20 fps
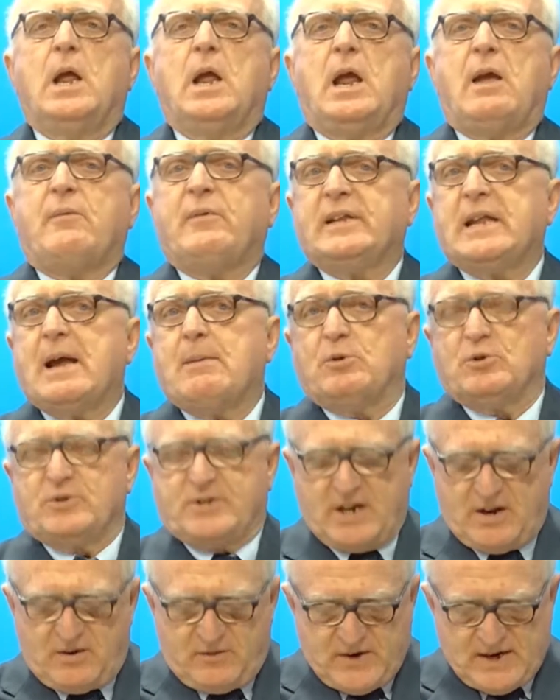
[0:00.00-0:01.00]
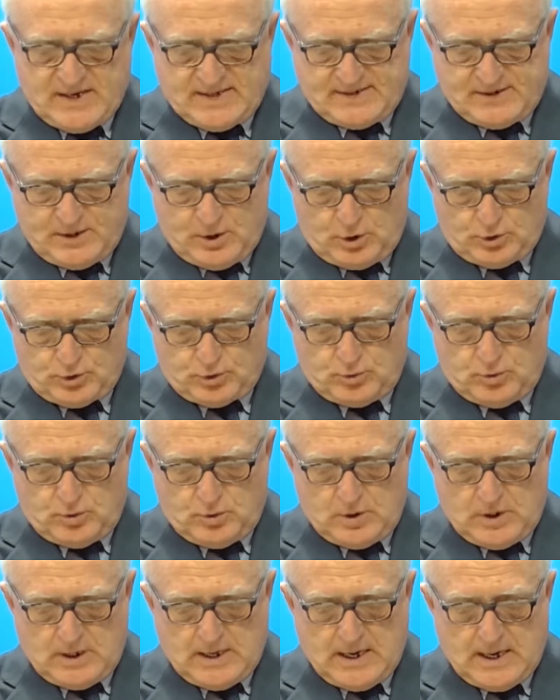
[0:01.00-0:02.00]
E vediamo un servizio
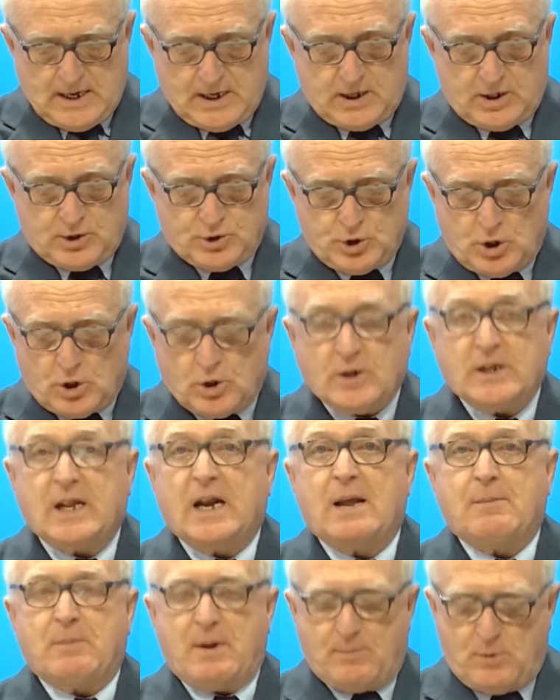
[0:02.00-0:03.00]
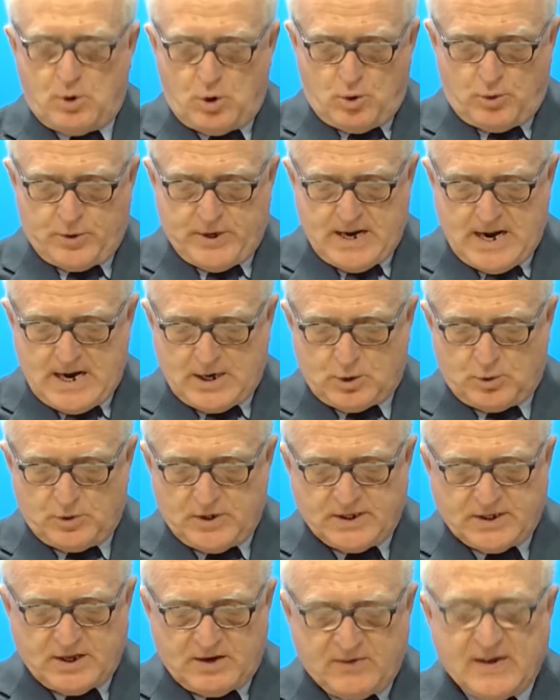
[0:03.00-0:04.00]
sul giorno della memoria con
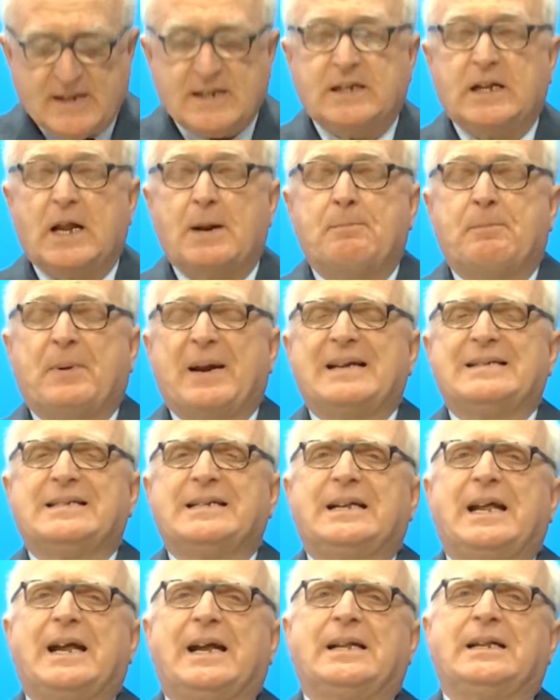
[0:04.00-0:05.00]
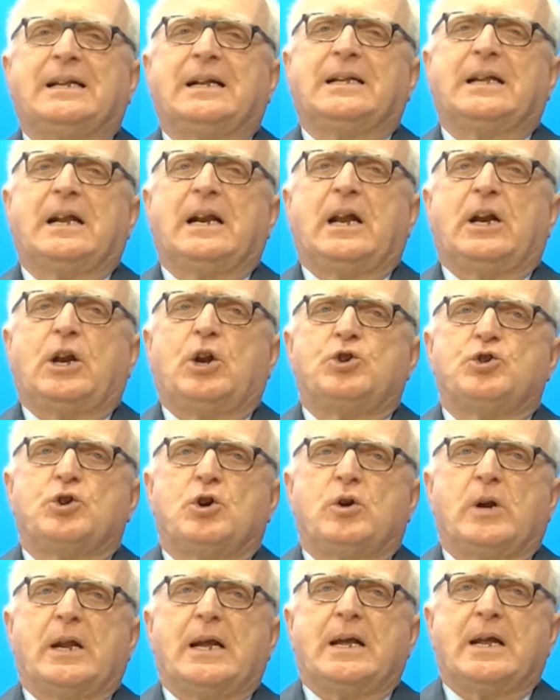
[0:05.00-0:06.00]
gli interventi del presidente della
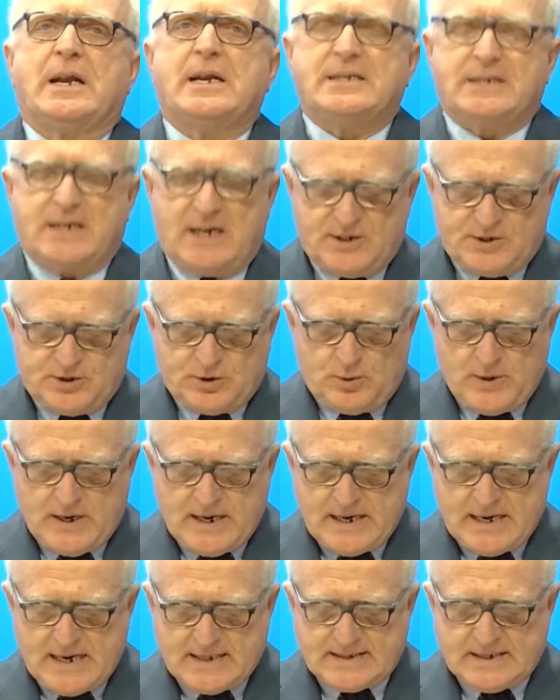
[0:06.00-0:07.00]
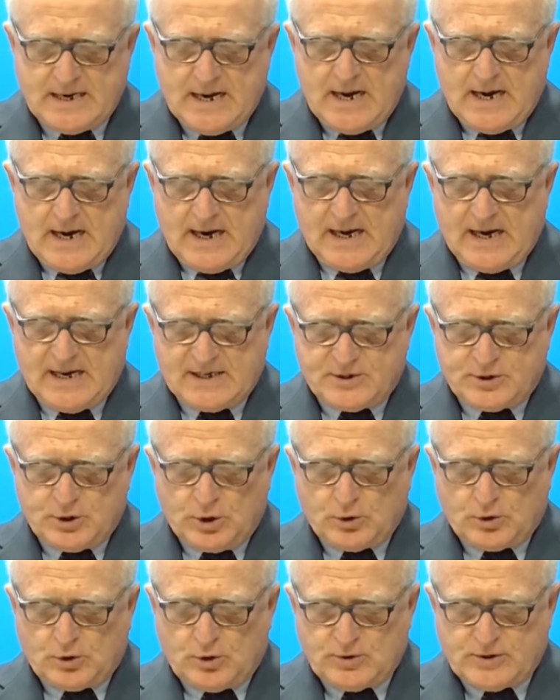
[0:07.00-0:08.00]
regione Cristian Solinas e la
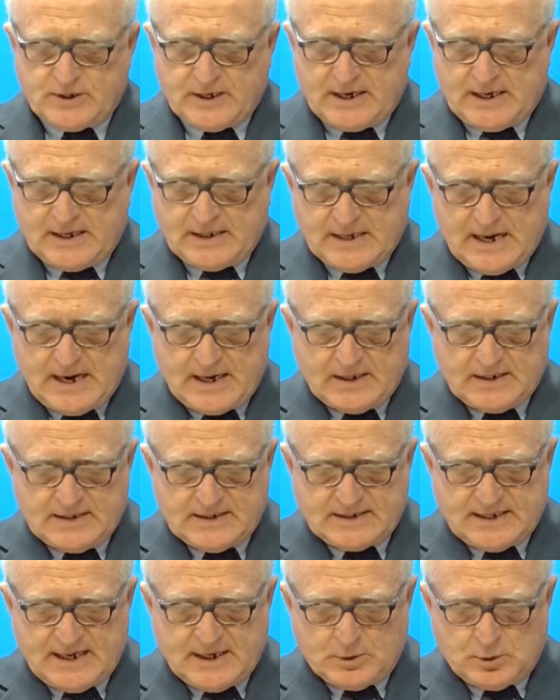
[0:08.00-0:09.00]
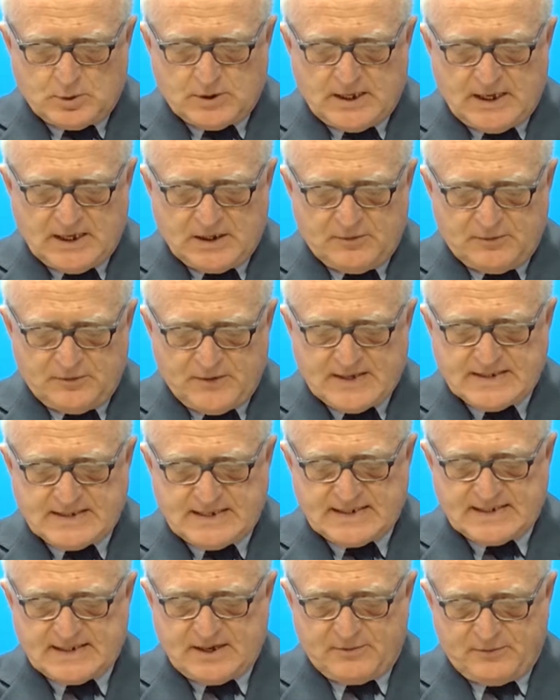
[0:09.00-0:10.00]
sottosegretaria di Stato della
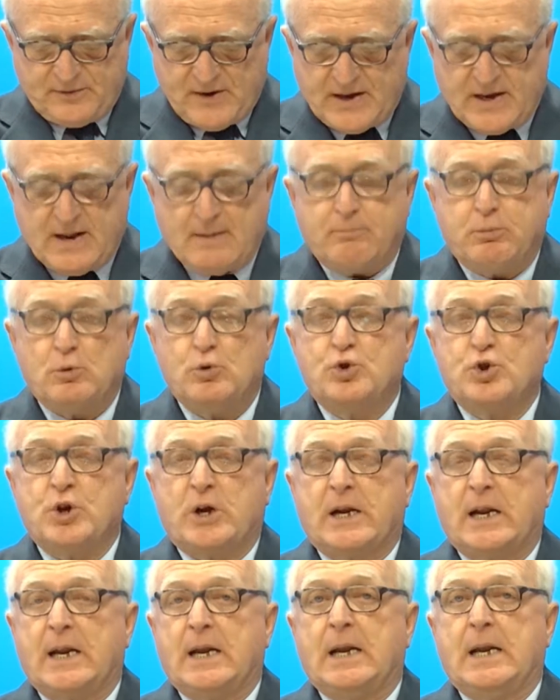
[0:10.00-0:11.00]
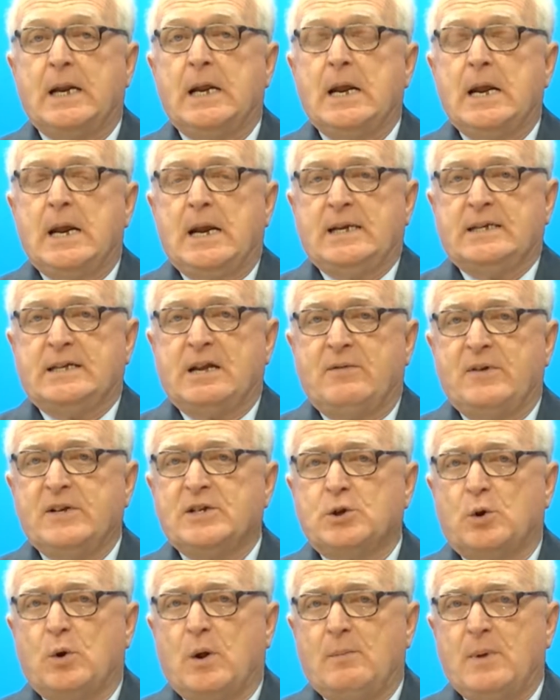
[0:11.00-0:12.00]
Difesa Stefania Pucciarelli. Il
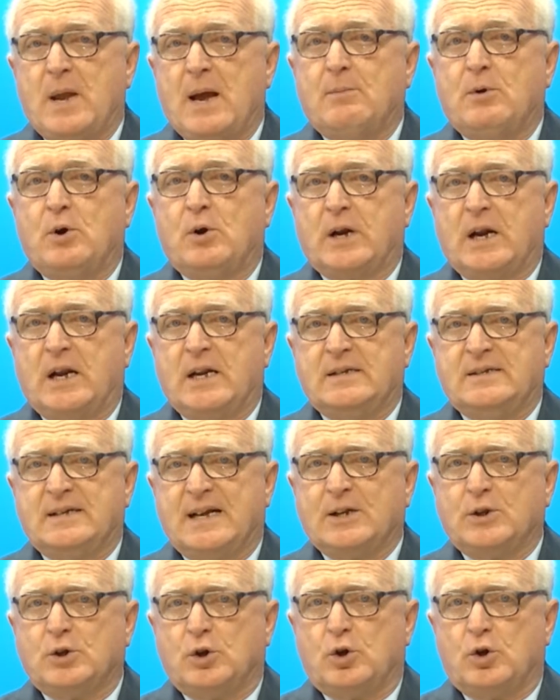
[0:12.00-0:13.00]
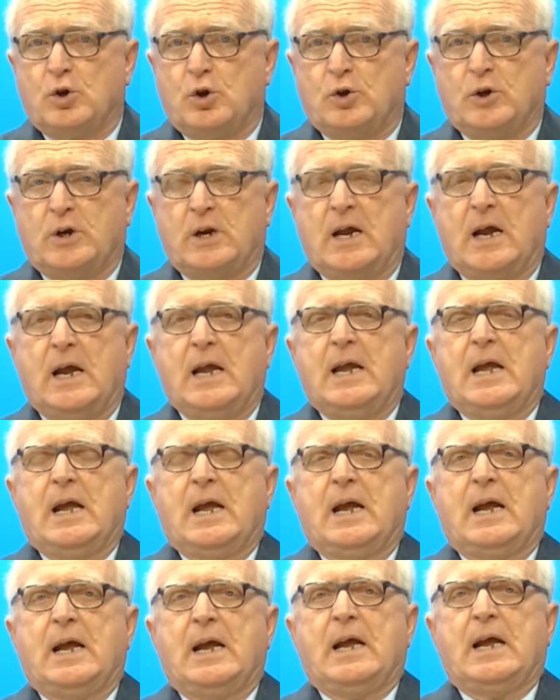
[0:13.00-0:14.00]
servizio lo abbiamo realizzato con eh,
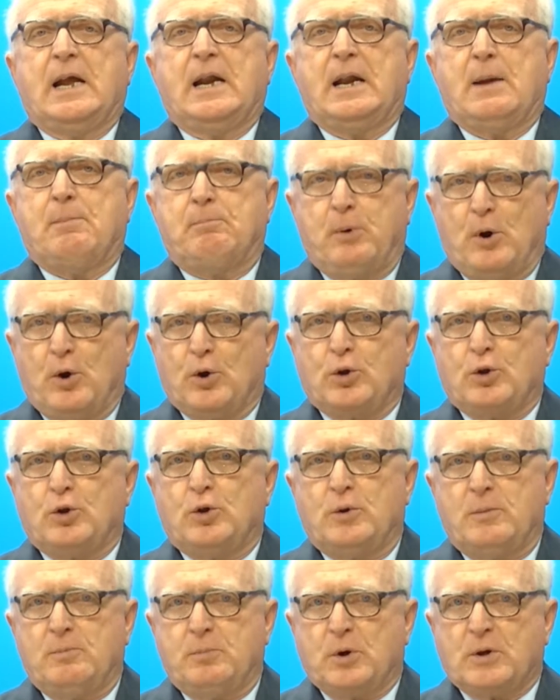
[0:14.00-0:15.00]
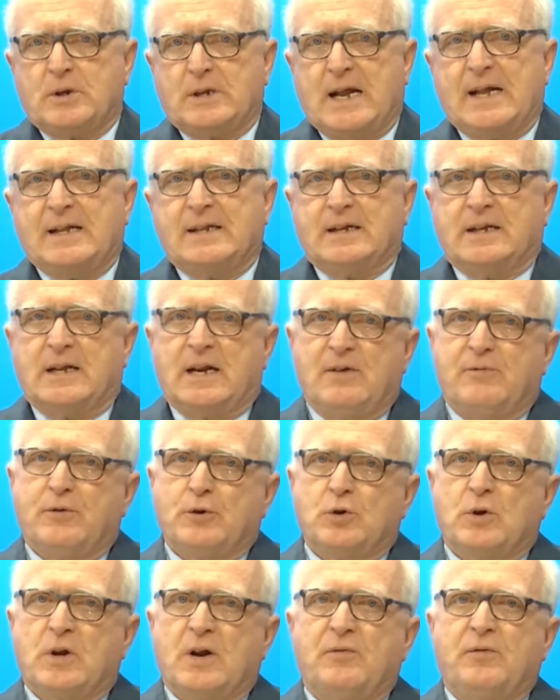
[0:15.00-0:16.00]
l'apporto importante delle
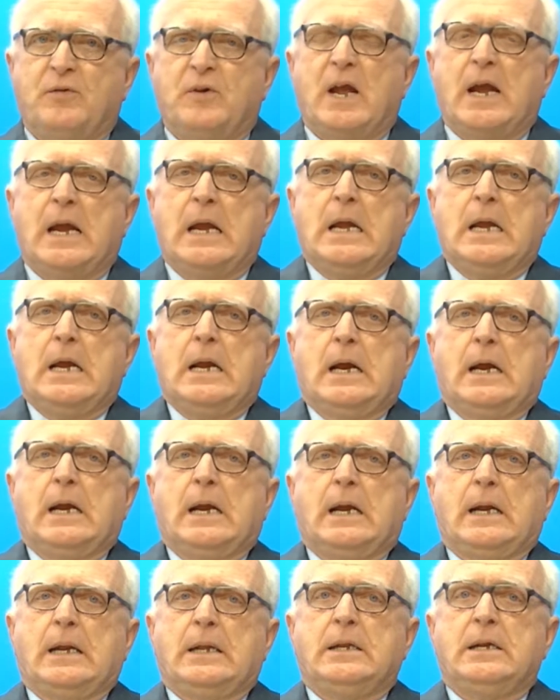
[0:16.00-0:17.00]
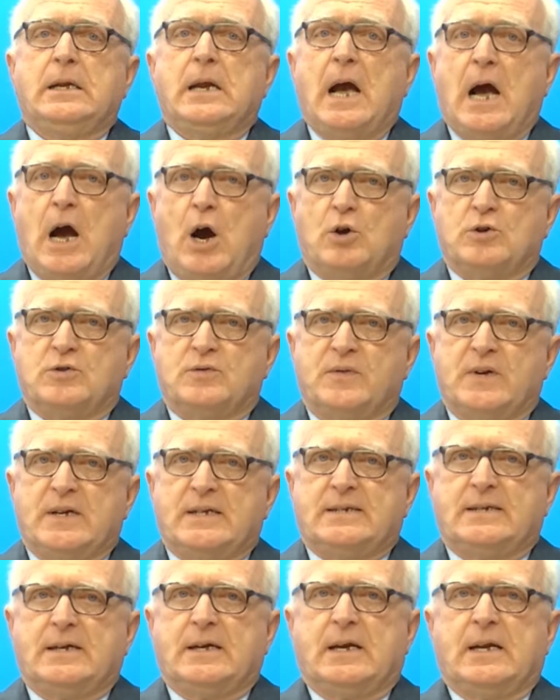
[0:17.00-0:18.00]
fotografie eh, di
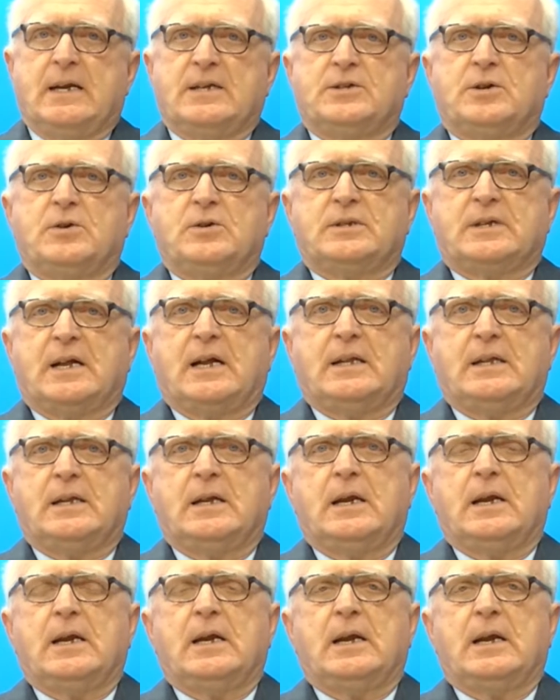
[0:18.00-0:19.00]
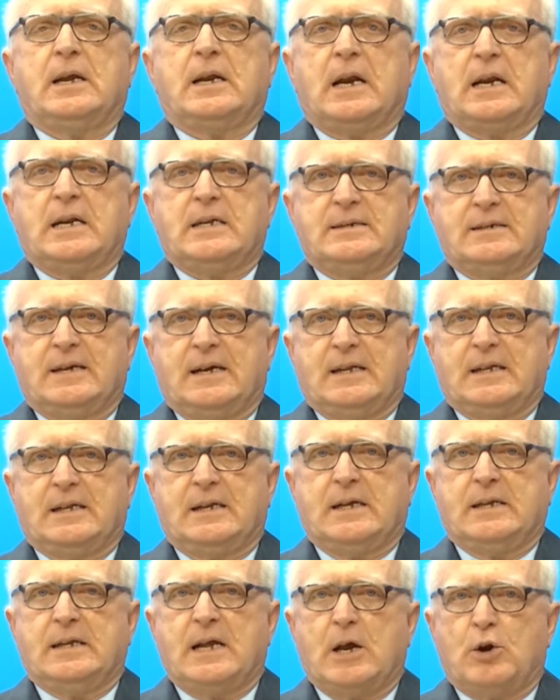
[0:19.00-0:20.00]
Auschwitz che sono state eh,
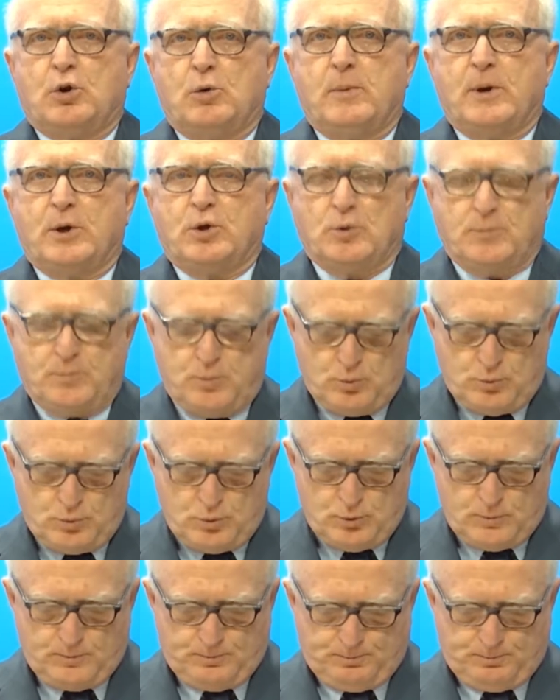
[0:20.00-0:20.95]
realizzate da Roberto Puddu.